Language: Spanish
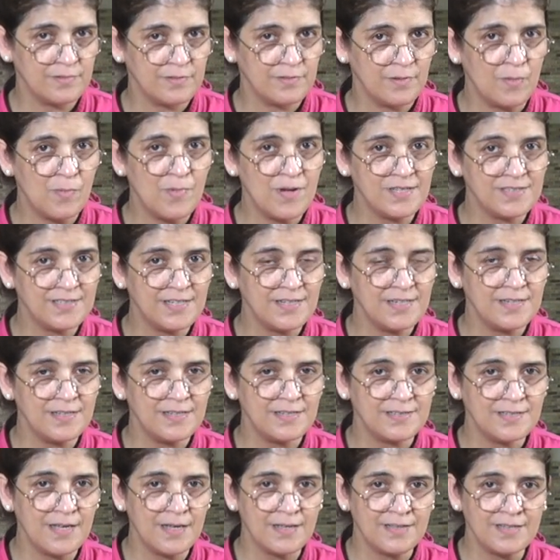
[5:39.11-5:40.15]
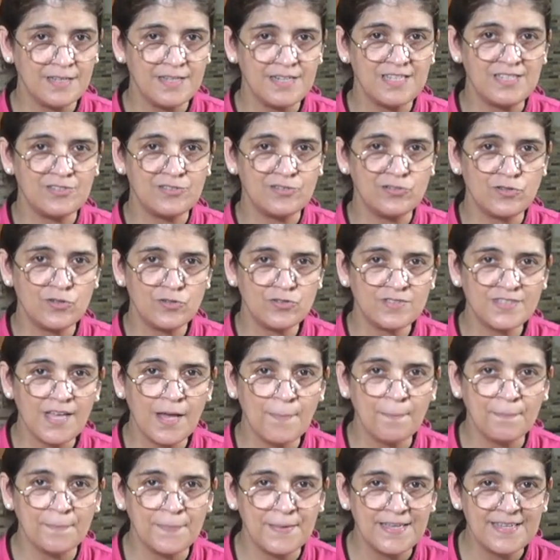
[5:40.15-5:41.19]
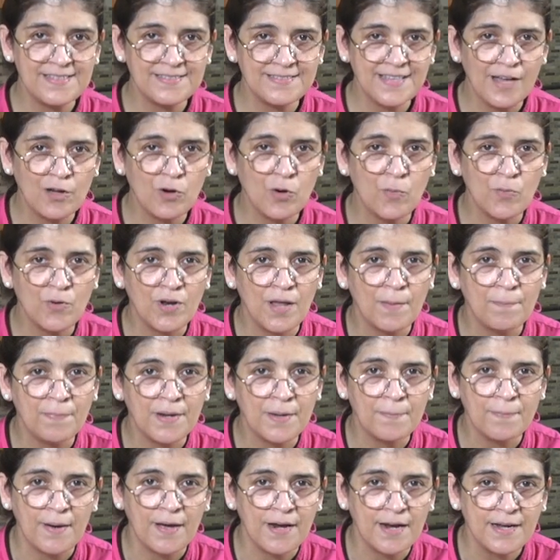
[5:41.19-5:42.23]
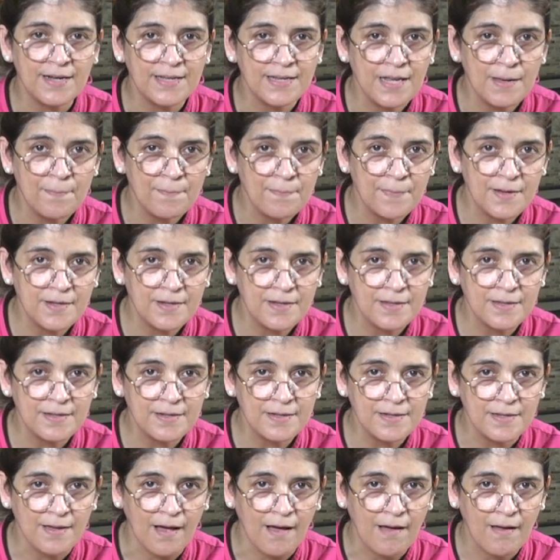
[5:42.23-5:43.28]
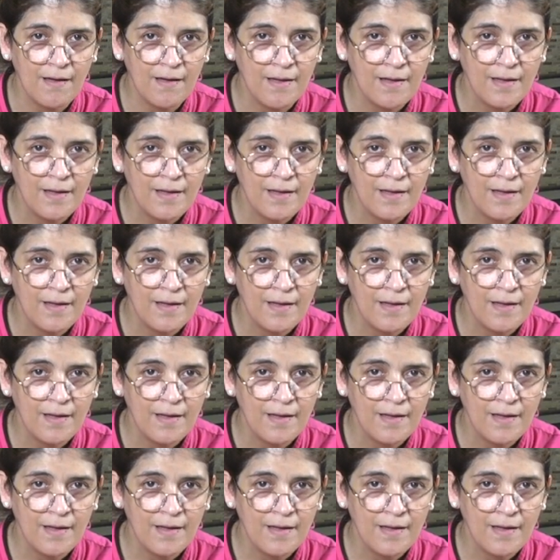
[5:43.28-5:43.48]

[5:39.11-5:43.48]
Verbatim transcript: cómo hacer esa deliciosa pizza como la preparan en las panaderías,